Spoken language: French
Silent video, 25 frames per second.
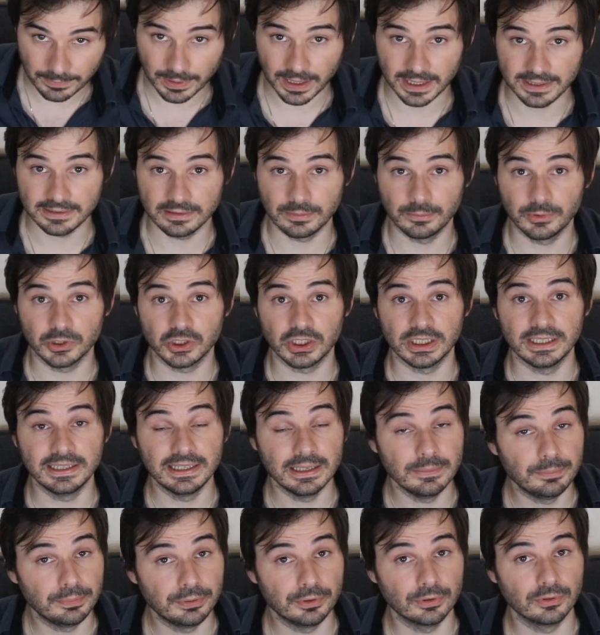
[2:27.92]
Par exemple, moi j'ai
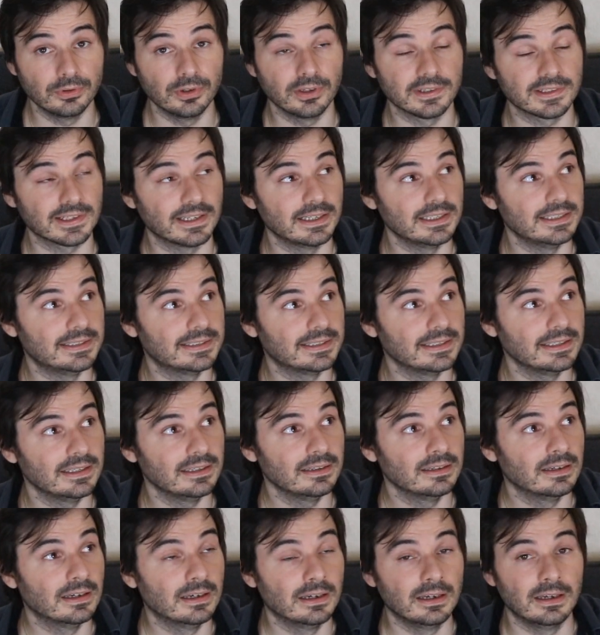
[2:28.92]
été pion dans un
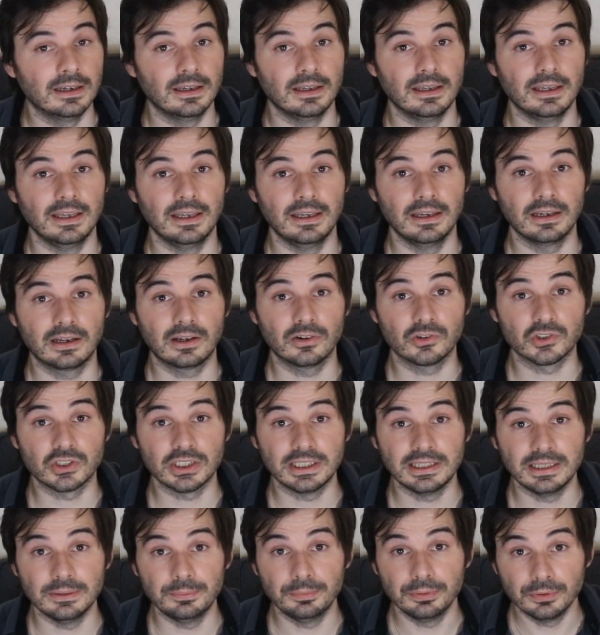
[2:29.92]
lycée et quand
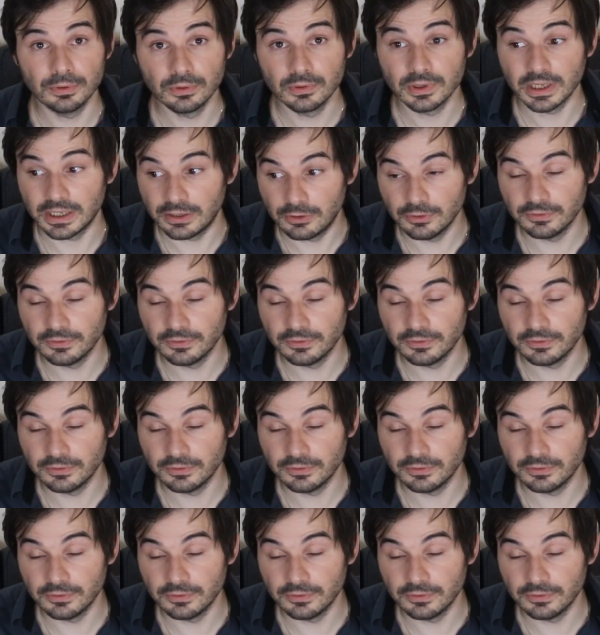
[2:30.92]
j'étais pion,